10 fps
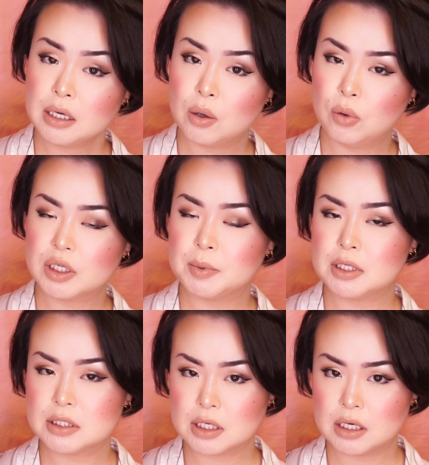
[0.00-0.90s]
ンが大きめ
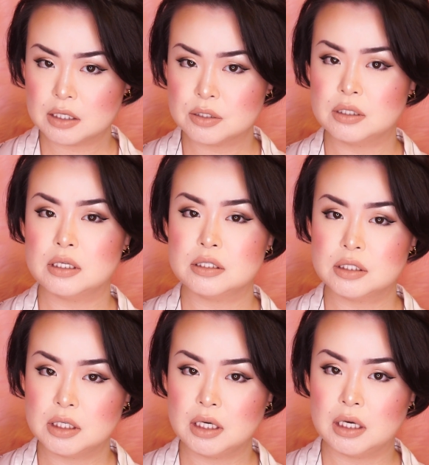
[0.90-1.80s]
で使いやすいです
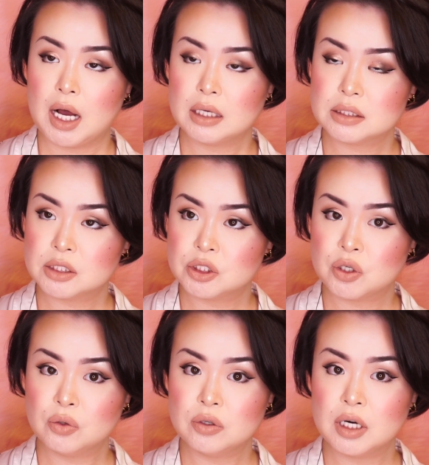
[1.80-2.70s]
し、発
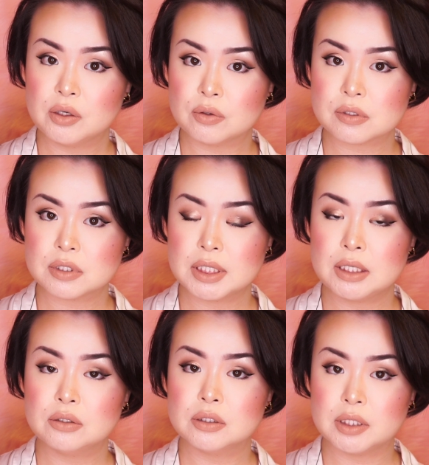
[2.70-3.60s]
色が良すぎ
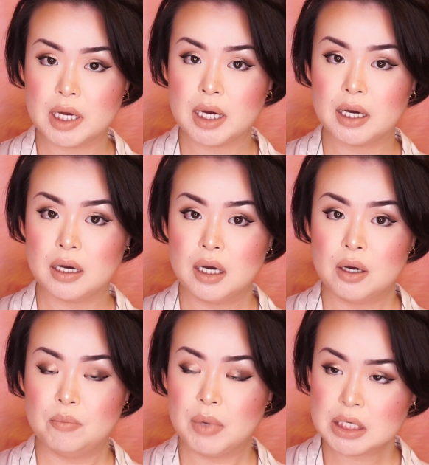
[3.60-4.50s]
るんで、
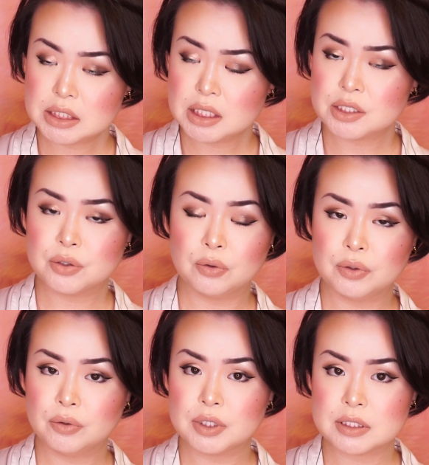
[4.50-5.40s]
マジで
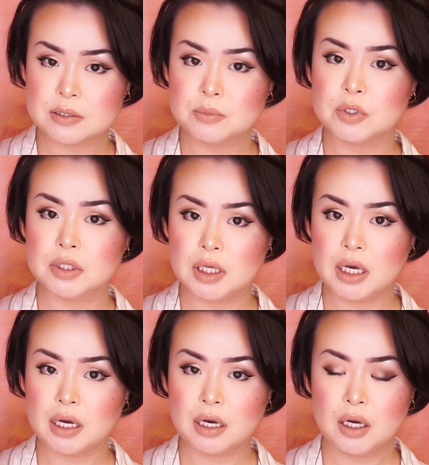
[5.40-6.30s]
少量で済むん
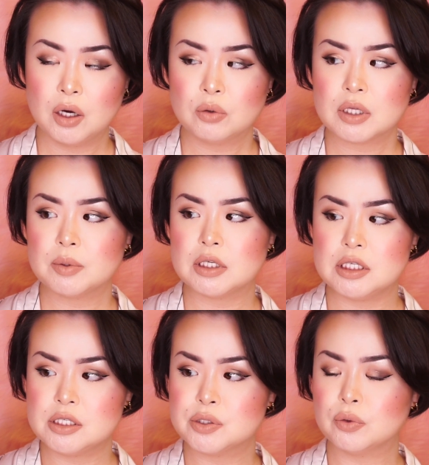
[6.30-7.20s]
でこれ多分ね
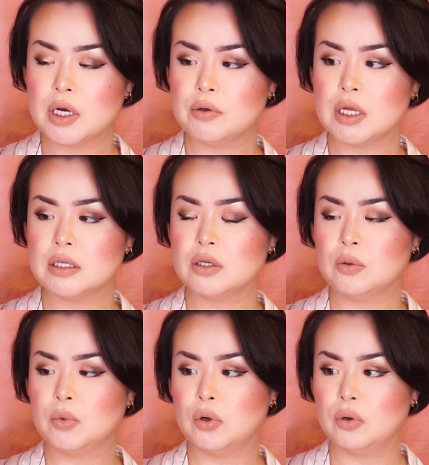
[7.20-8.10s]
一生なくならない
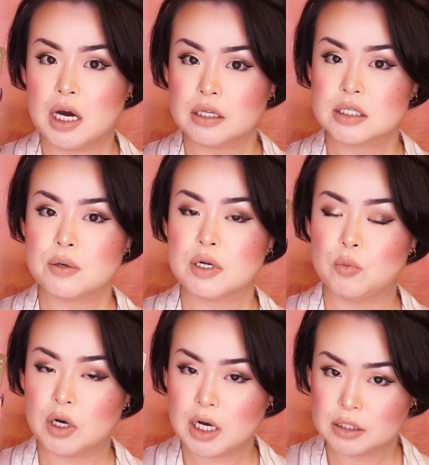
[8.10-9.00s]
と思う肌触り
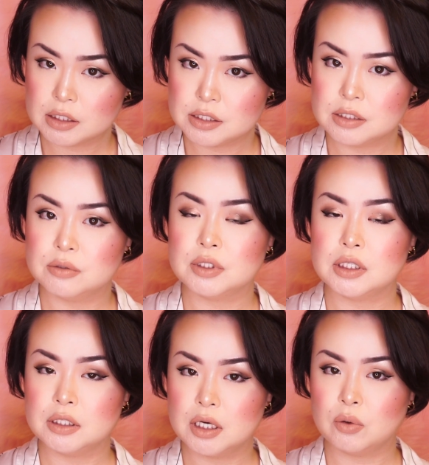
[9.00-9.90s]
もかなり
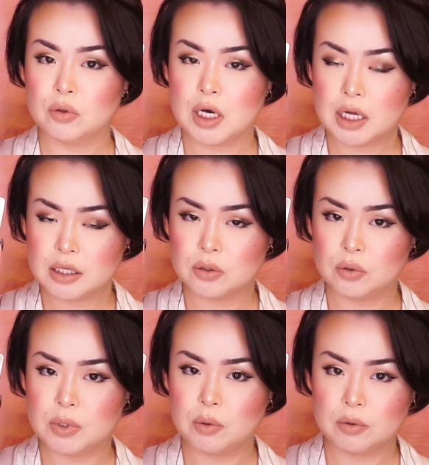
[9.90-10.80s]
シルキーでこの肌
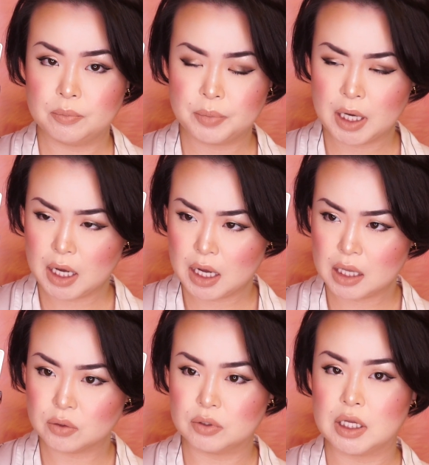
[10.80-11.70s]
の上を
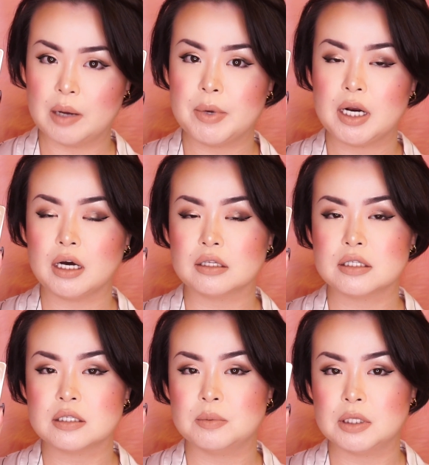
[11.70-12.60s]
パーッと滑らかに
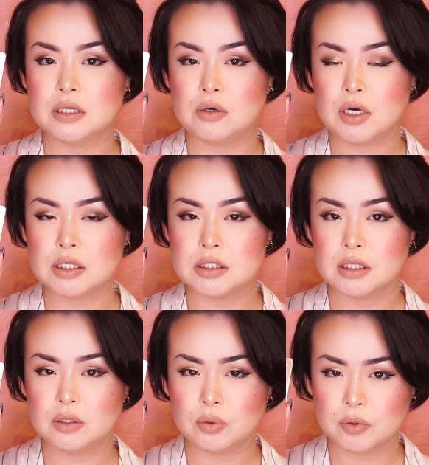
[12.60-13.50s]
滑っていく感じ
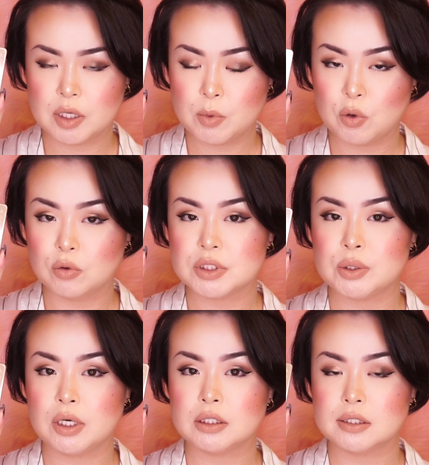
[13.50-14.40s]
はねとても心地
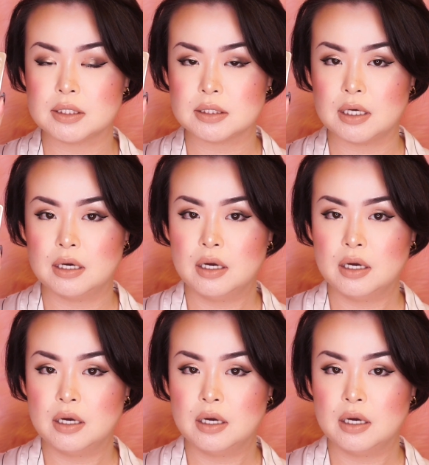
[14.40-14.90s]
よかったですね